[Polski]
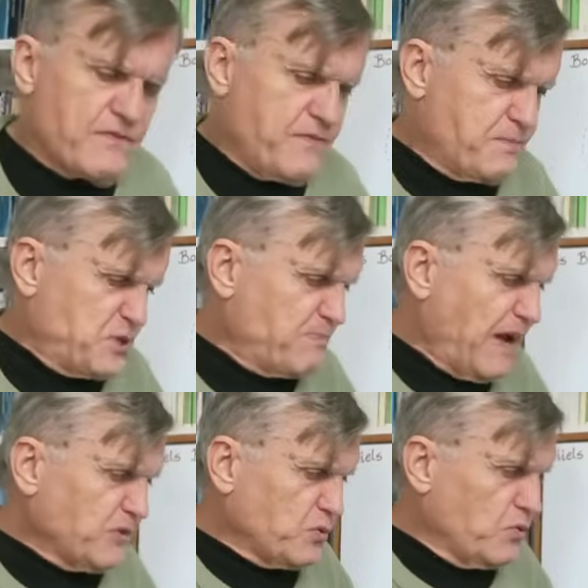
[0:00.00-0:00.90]
w
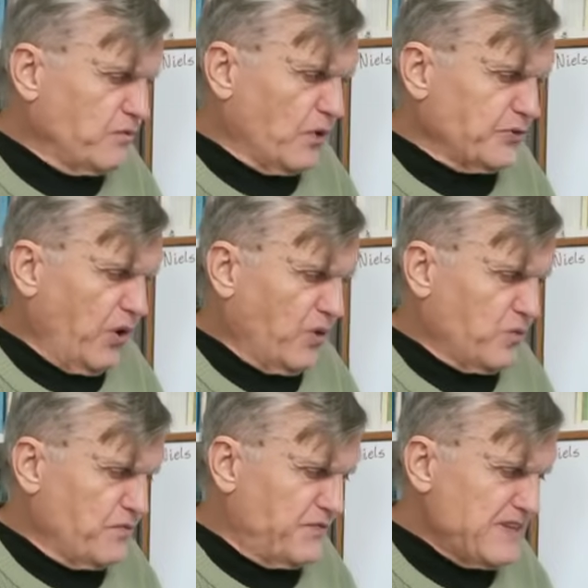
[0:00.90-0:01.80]
przypadku
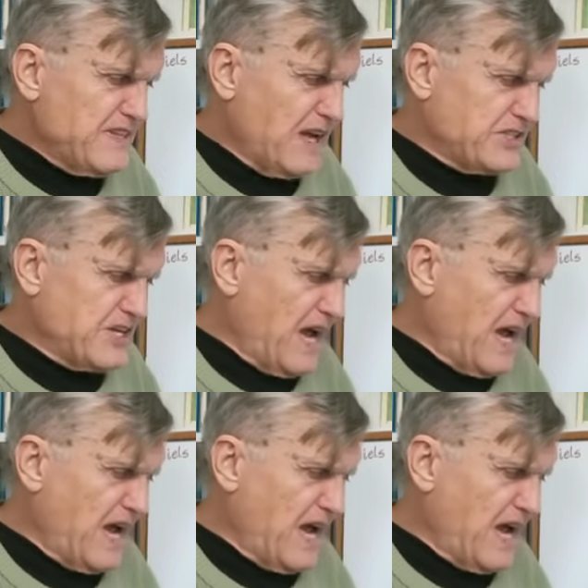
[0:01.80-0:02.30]
wodoru widać